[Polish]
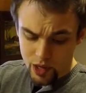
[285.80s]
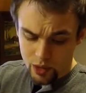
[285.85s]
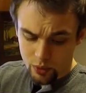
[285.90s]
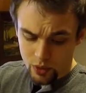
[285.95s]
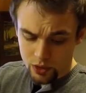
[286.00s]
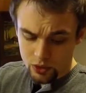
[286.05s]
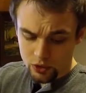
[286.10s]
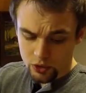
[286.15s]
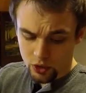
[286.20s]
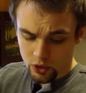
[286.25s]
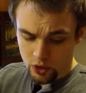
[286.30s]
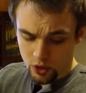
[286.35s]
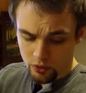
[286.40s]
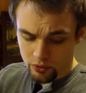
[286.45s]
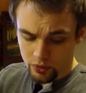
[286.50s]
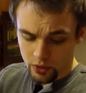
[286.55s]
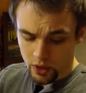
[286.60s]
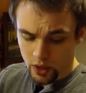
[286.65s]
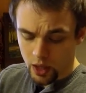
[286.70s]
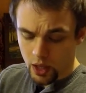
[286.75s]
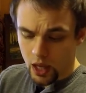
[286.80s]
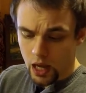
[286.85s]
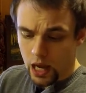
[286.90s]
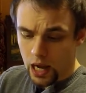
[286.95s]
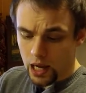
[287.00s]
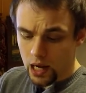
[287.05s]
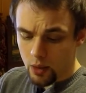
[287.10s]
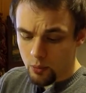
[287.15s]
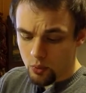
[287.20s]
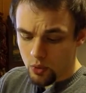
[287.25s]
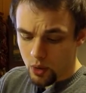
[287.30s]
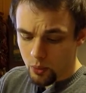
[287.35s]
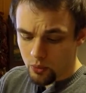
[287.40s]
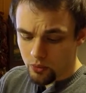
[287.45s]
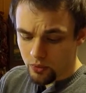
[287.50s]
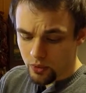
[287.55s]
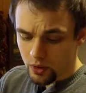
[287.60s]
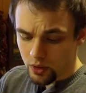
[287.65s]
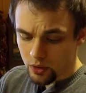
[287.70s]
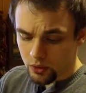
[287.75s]
akurat sojowy, ale była
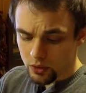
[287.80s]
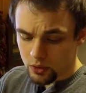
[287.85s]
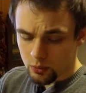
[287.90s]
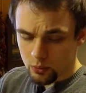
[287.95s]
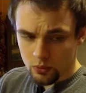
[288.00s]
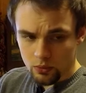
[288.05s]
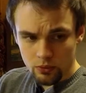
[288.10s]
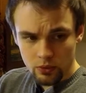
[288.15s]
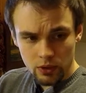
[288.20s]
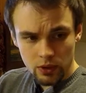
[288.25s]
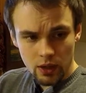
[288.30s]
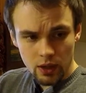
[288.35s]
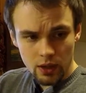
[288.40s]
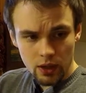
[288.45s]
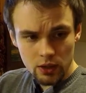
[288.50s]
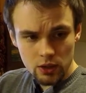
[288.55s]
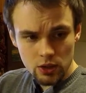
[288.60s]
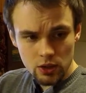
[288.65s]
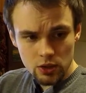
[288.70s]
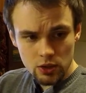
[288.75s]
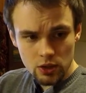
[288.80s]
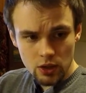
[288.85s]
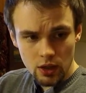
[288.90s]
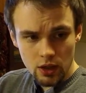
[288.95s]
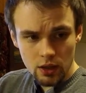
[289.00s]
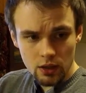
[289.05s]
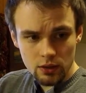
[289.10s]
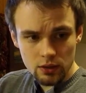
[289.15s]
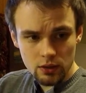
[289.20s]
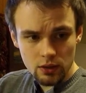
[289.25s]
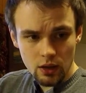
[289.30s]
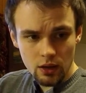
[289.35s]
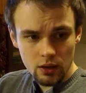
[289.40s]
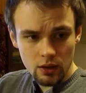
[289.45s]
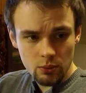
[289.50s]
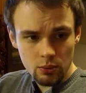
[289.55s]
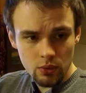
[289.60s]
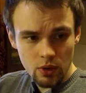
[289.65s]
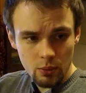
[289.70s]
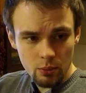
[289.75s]
mowa o tym w internecie, że nie,
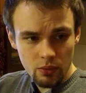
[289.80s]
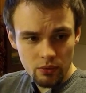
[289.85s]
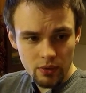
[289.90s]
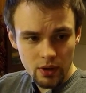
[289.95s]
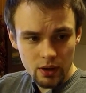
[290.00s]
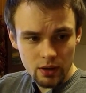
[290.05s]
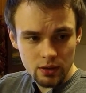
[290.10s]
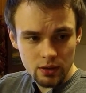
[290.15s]
nie była mowa?